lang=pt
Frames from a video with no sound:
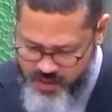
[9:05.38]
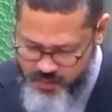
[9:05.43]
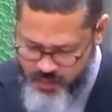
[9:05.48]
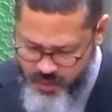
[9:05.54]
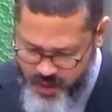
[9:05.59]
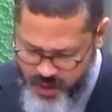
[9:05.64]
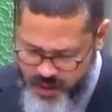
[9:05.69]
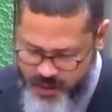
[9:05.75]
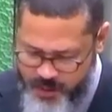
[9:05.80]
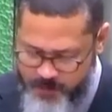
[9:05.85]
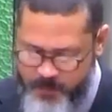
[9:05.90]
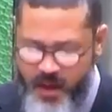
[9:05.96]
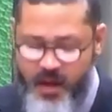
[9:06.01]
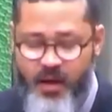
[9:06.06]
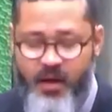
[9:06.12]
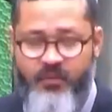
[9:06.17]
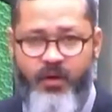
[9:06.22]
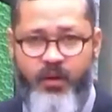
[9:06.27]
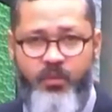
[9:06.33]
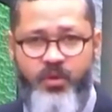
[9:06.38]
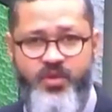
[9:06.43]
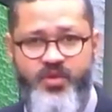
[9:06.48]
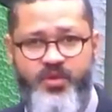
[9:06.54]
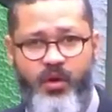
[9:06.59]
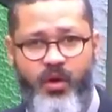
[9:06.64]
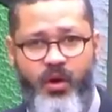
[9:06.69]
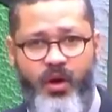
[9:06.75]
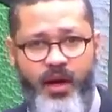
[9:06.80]
por ele.
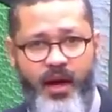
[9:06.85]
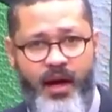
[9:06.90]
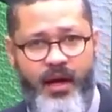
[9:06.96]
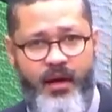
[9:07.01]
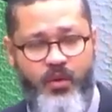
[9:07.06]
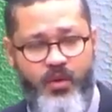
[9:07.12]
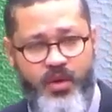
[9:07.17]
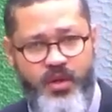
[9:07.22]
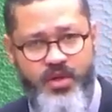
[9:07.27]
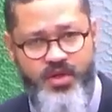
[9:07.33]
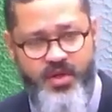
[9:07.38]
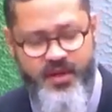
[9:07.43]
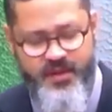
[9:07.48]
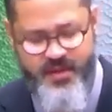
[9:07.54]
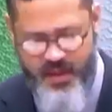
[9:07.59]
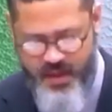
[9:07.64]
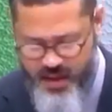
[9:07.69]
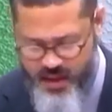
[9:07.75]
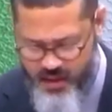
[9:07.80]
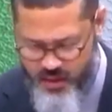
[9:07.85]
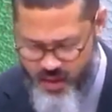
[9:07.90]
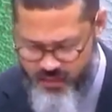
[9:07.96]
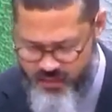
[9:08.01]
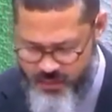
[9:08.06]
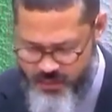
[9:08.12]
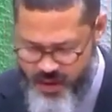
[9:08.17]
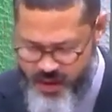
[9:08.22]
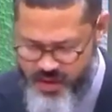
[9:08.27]
Vamos olhar o que diz aqui
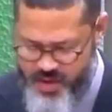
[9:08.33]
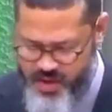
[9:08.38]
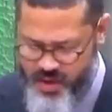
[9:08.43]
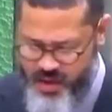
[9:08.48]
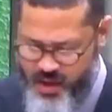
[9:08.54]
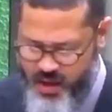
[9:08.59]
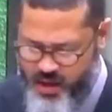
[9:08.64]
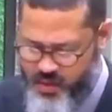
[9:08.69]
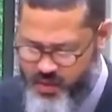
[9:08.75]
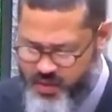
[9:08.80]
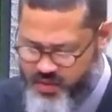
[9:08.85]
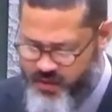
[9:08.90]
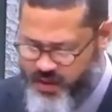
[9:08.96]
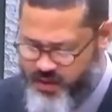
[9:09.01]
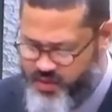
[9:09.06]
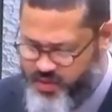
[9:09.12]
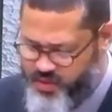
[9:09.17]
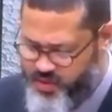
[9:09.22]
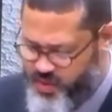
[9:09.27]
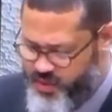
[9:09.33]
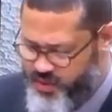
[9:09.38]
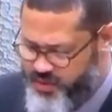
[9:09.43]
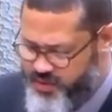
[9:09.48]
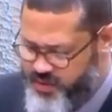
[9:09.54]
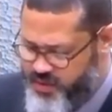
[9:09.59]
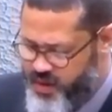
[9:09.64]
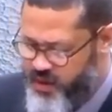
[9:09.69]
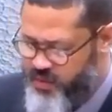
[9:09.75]
novamente os versos
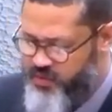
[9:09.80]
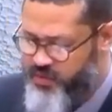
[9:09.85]
11 ao